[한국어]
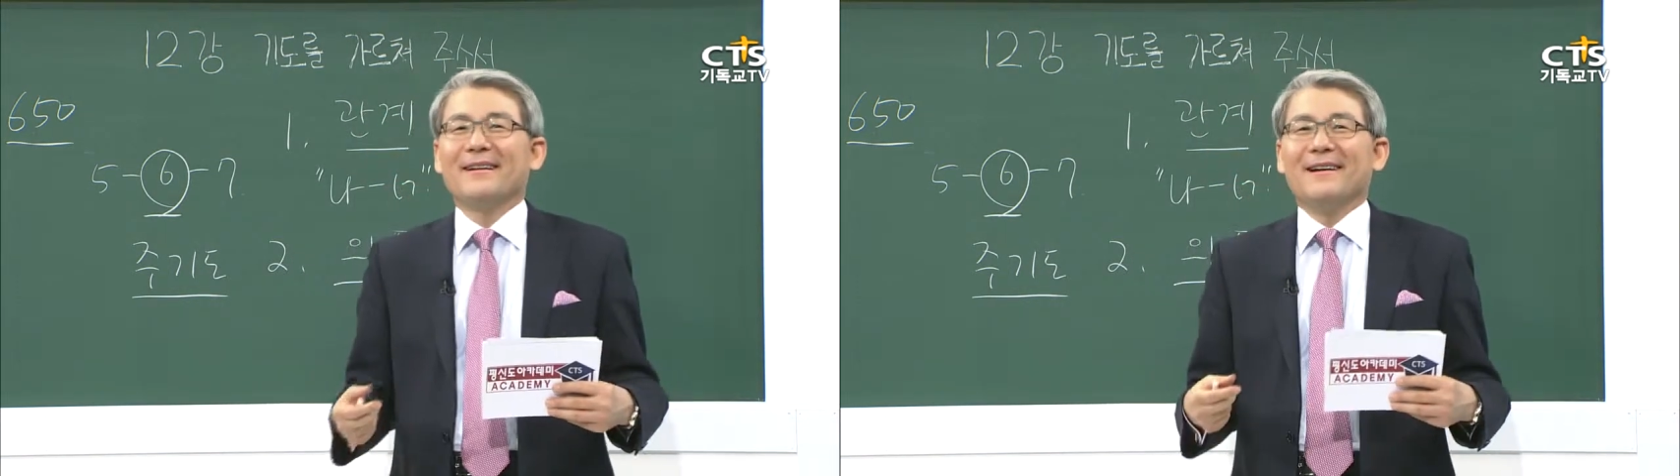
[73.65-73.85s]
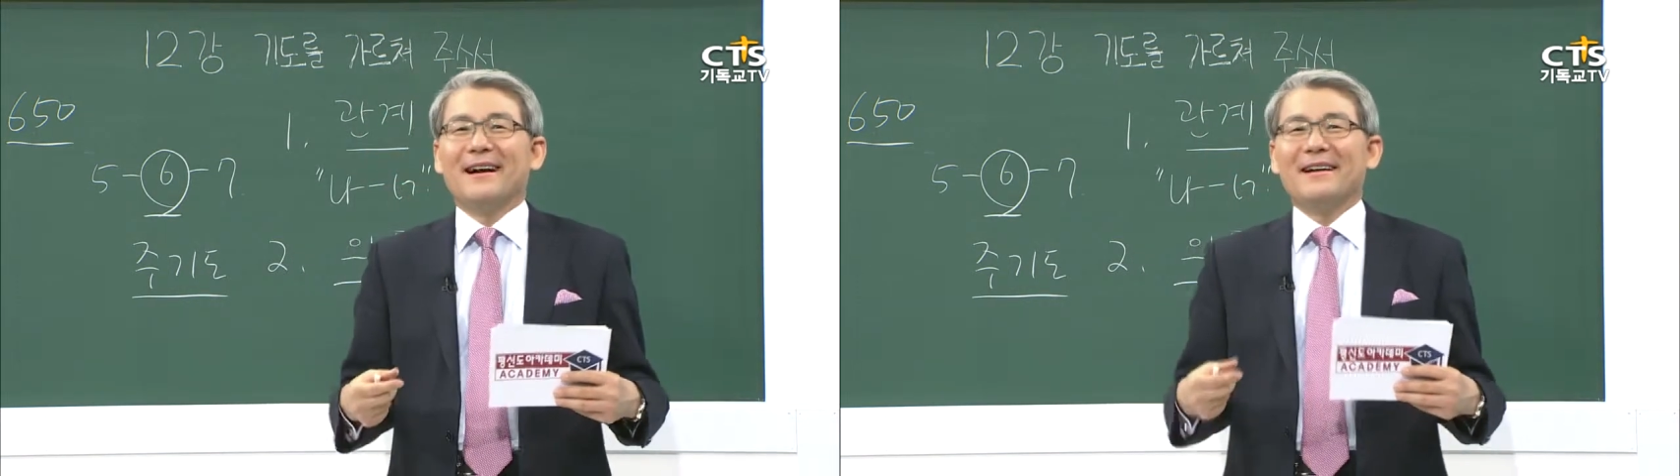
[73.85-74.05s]

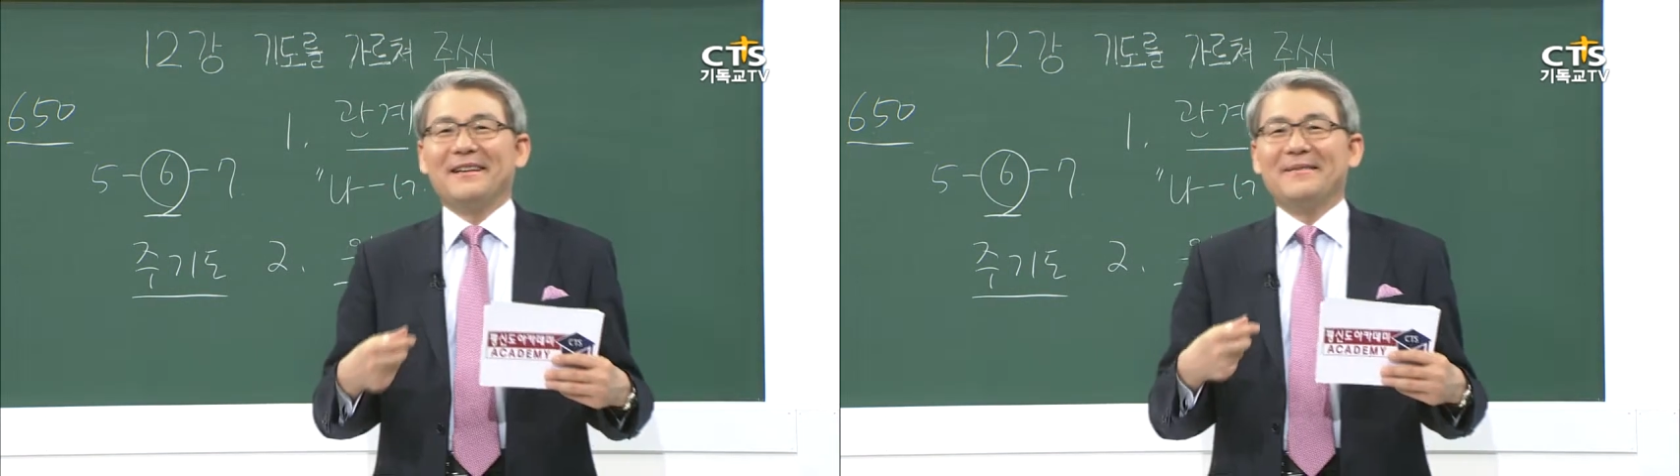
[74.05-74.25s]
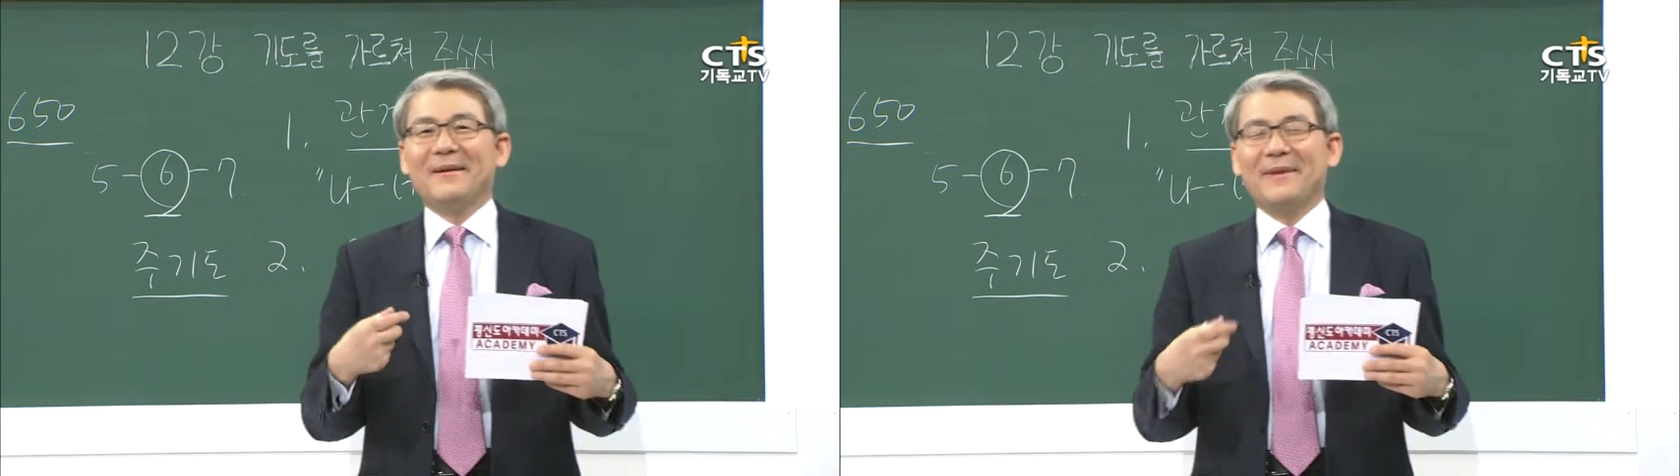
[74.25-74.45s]

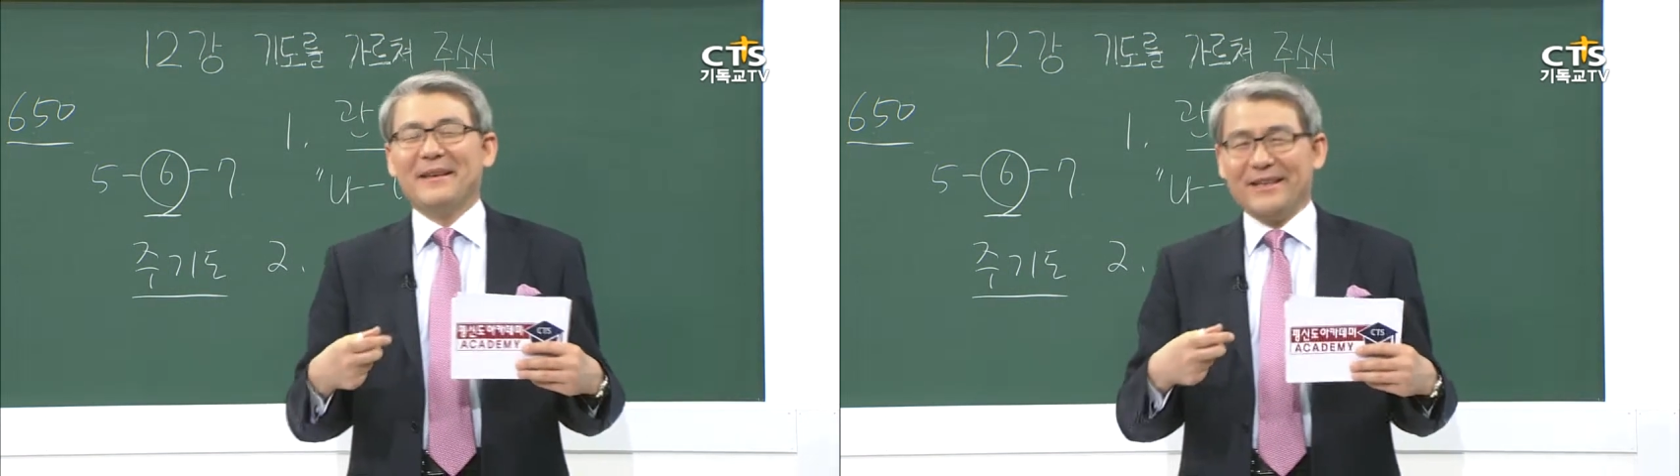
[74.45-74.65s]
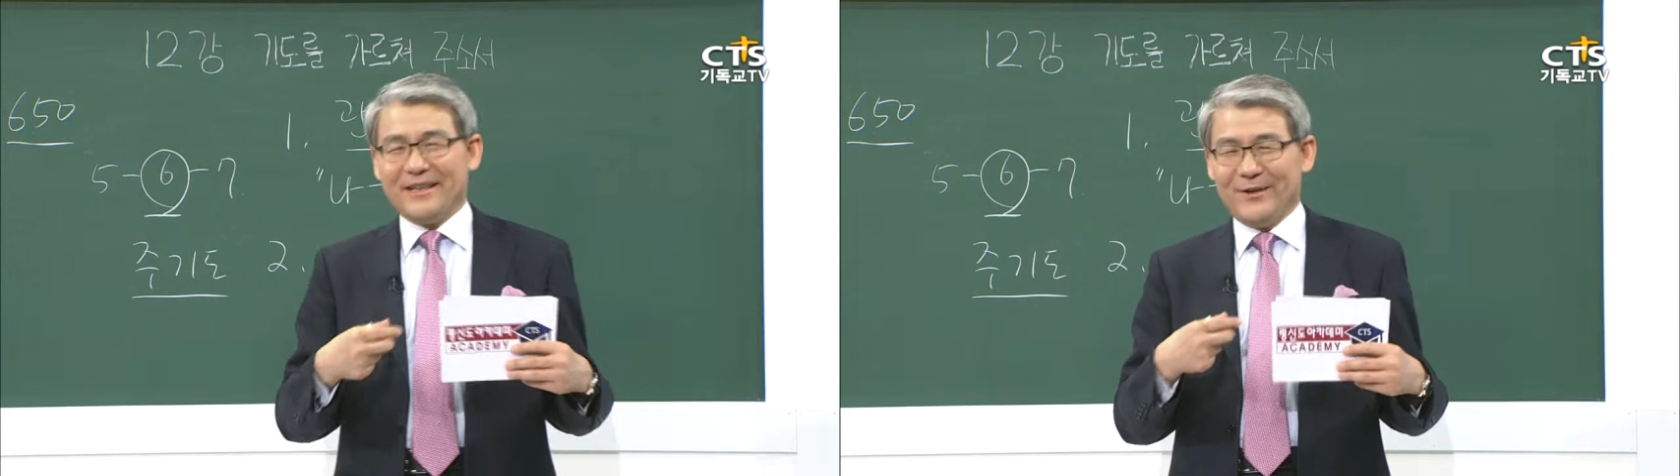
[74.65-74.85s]
하나님 앞에
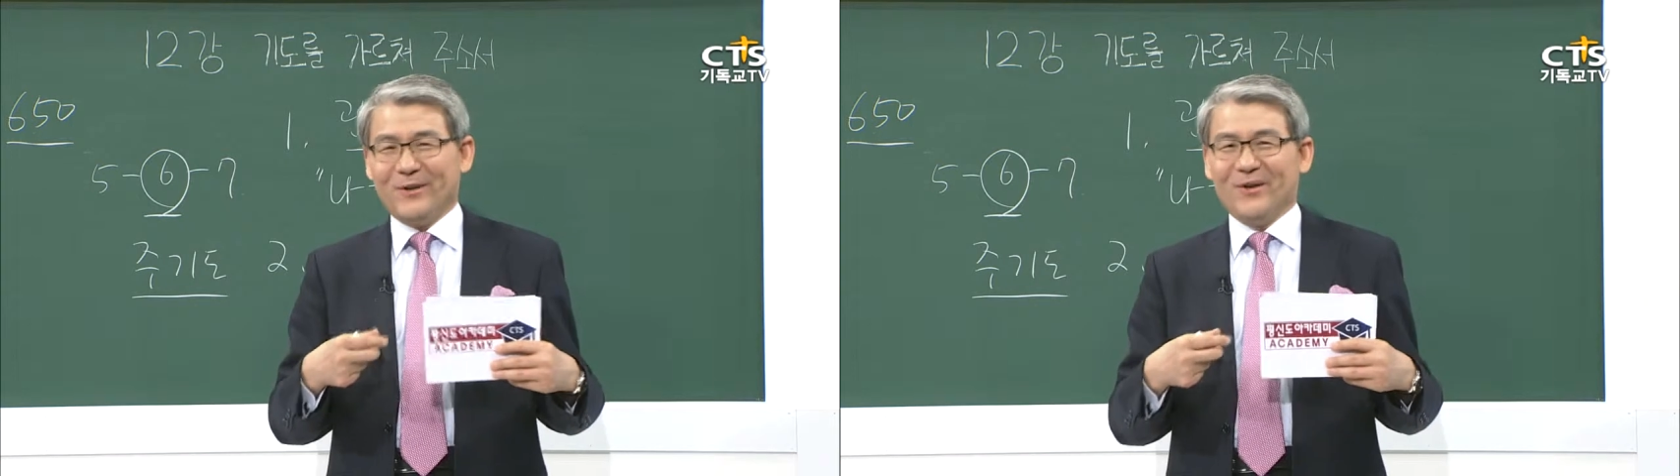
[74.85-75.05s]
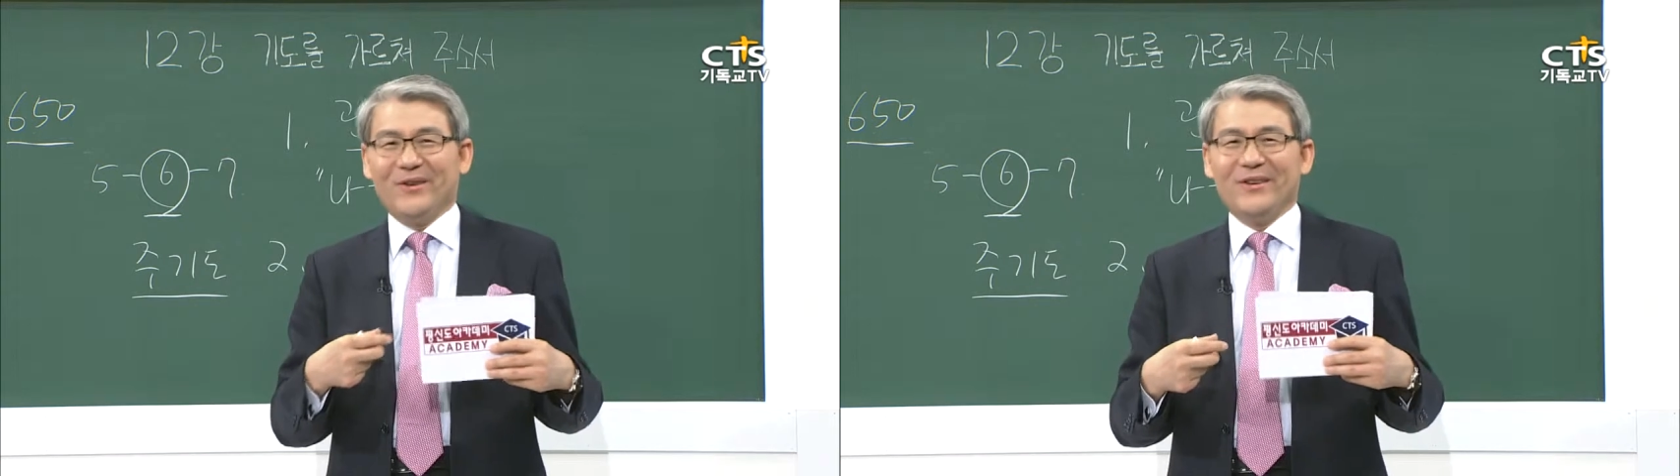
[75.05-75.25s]
이제
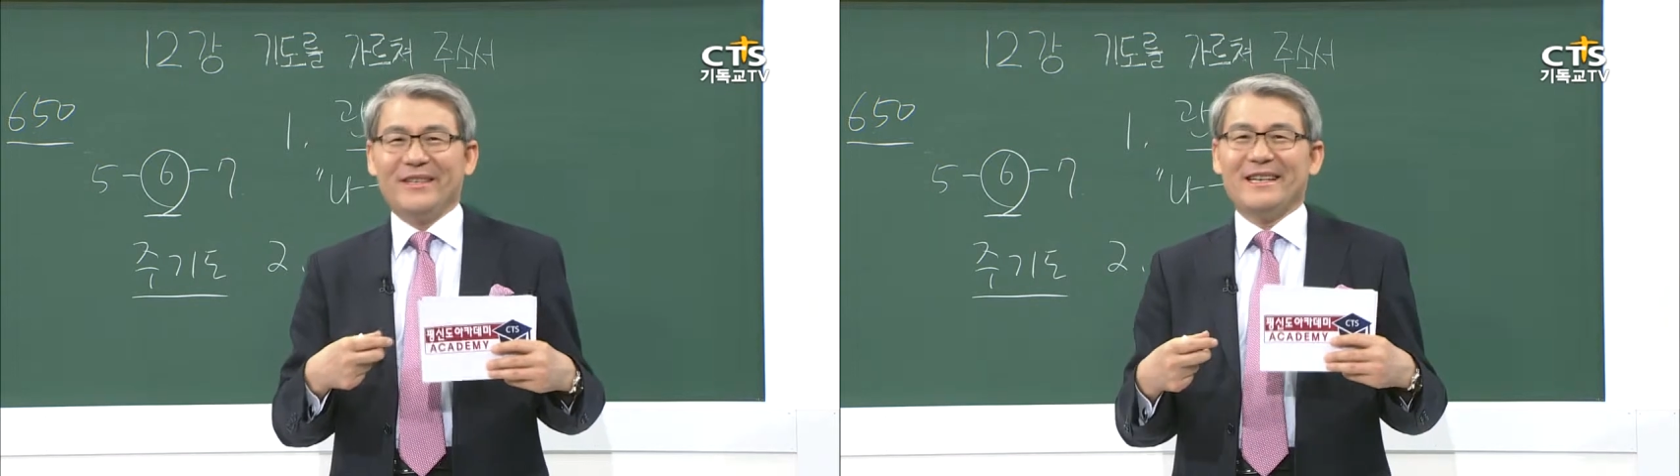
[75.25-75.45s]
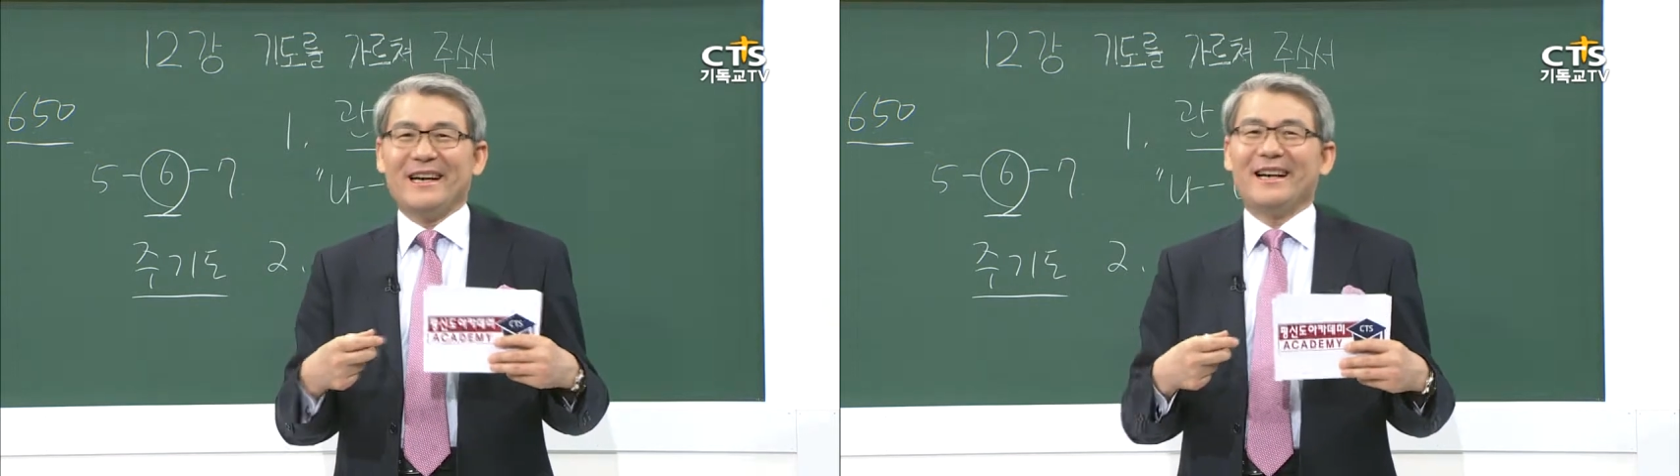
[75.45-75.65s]
기도로
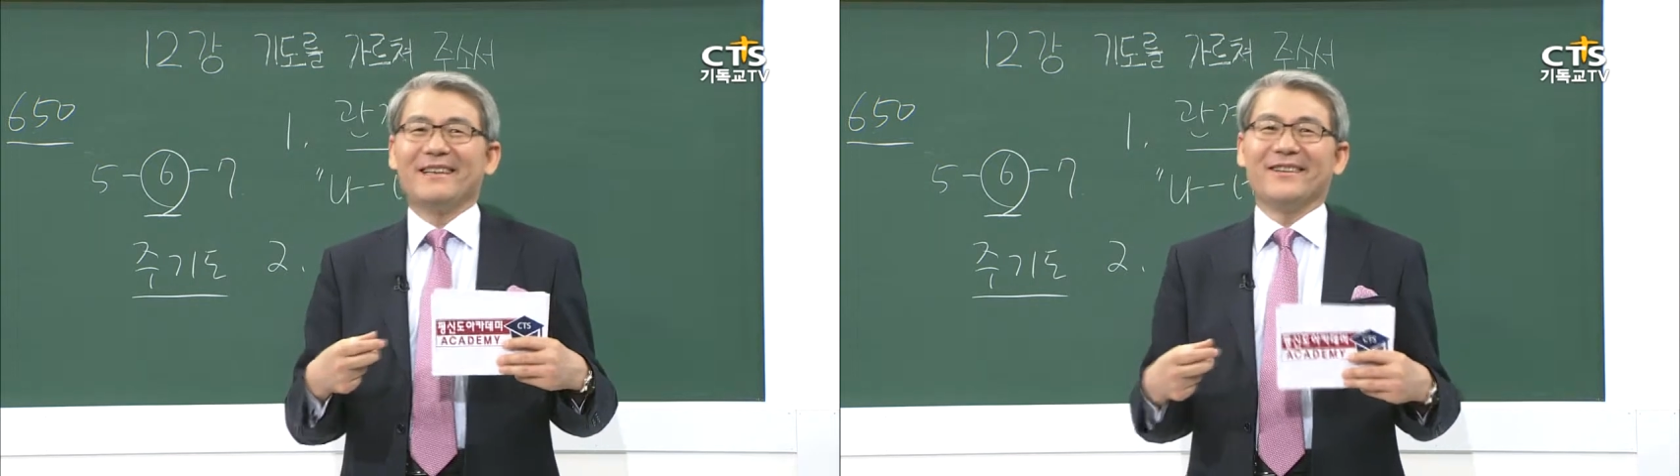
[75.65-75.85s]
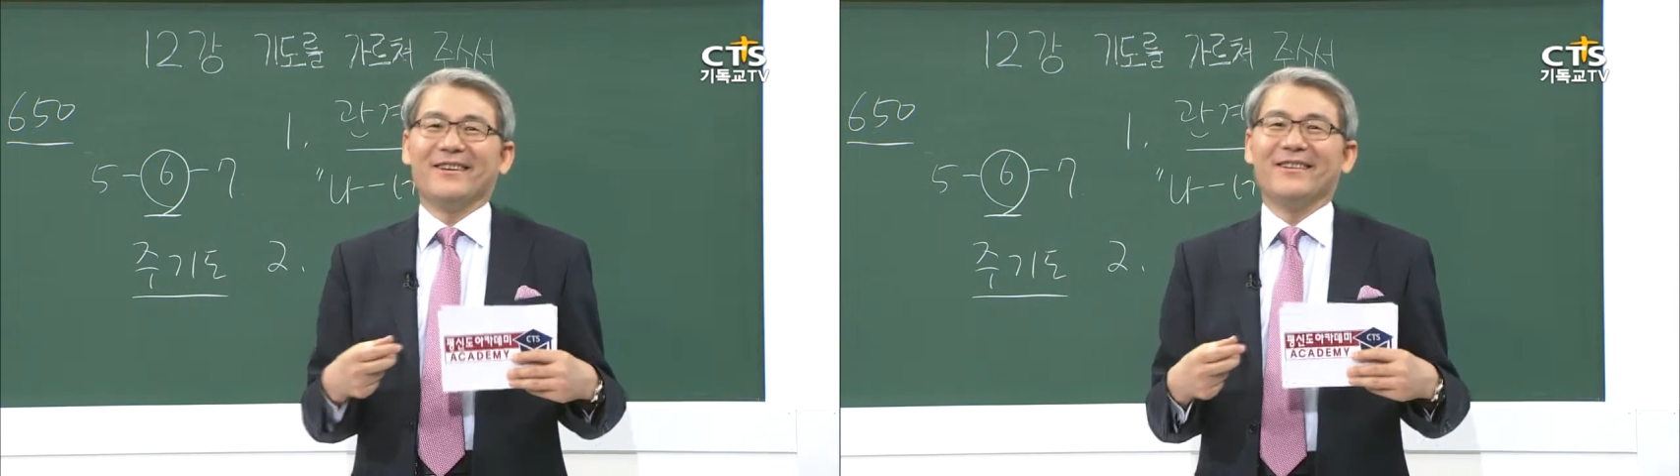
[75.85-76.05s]
시작을
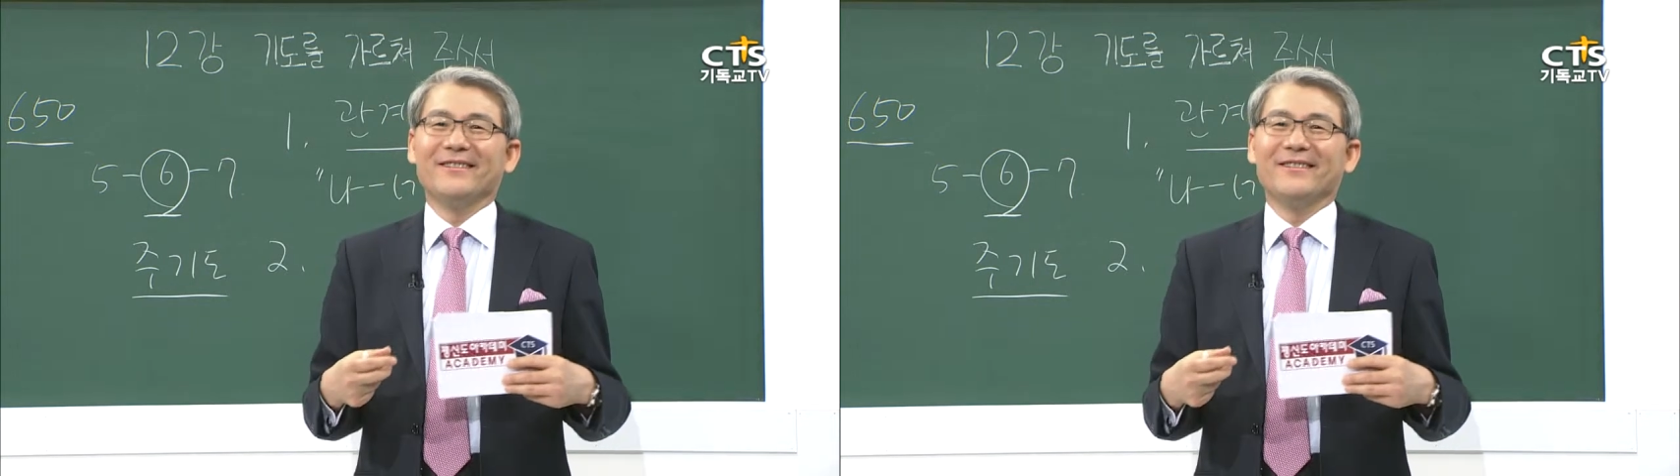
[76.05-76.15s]
하는 거예요.